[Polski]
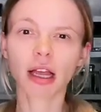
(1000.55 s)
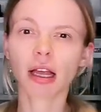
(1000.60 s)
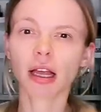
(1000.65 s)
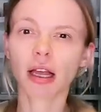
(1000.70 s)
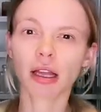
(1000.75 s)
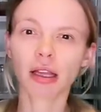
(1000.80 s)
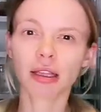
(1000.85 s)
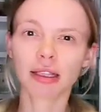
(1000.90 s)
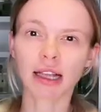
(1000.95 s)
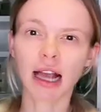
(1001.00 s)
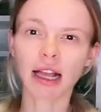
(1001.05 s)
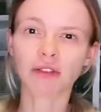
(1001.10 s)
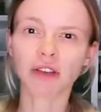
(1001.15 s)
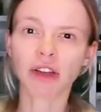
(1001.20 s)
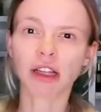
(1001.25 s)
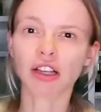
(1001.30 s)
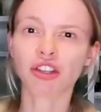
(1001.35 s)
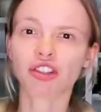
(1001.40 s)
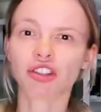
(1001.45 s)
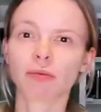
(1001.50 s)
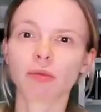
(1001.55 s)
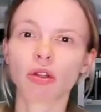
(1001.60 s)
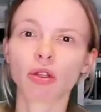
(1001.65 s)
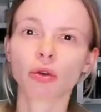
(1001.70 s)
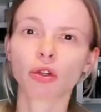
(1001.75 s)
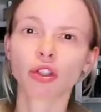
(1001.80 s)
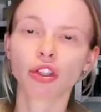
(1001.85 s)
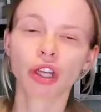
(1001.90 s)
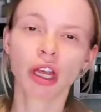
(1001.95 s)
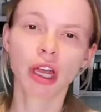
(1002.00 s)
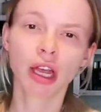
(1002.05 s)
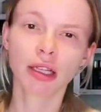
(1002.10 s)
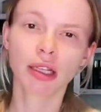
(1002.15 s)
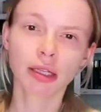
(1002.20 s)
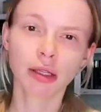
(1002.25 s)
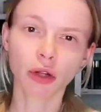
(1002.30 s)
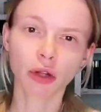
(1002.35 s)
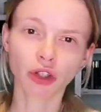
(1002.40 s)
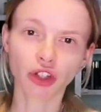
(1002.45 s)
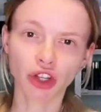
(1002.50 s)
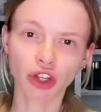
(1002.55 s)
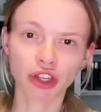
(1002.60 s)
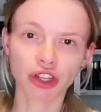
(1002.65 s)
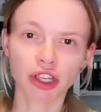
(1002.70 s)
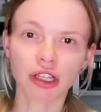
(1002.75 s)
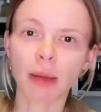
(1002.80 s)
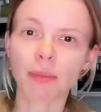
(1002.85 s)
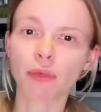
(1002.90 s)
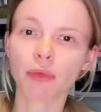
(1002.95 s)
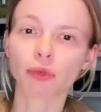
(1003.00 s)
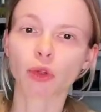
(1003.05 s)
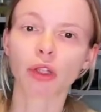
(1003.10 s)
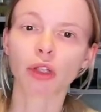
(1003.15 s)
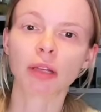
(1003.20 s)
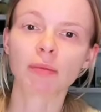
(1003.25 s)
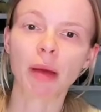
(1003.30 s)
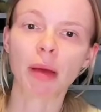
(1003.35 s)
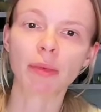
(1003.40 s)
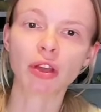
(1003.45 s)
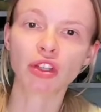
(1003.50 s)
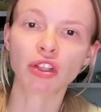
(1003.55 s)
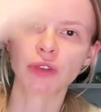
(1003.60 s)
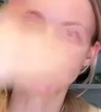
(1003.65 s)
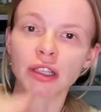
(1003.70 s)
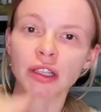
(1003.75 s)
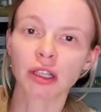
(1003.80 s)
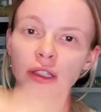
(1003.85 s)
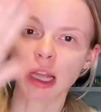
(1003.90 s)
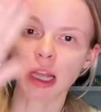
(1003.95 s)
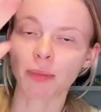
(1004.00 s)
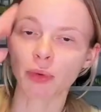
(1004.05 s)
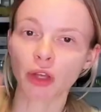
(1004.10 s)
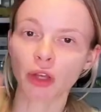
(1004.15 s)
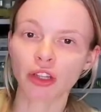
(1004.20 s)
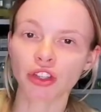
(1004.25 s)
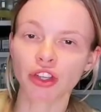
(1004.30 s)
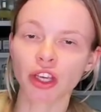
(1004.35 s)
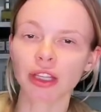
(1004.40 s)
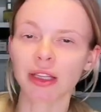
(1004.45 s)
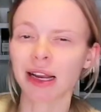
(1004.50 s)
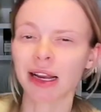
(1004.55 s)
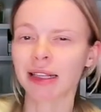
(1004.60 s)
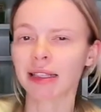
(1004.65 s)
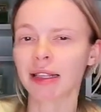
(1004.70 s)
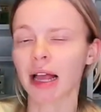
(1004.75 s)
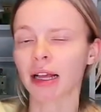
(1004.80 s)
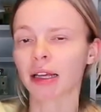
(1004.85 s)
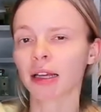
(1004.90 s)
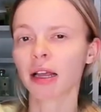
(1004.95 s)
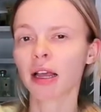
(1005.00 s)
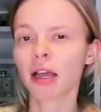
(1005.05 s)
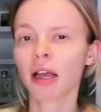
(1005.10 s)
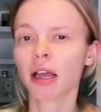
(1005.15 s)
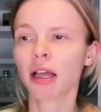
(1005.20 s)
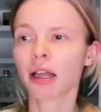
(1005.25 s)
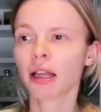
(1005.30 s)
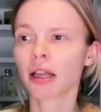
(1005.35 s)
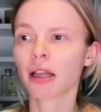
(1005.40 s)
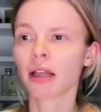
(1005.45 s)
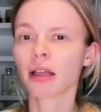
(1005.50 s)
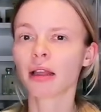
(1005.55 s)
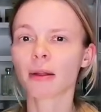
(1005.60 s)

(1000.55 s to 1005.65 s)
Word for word: E, za 12 minut 100 tysięcy tapów tutaj ma być, więc tapujecie. I teraz tak,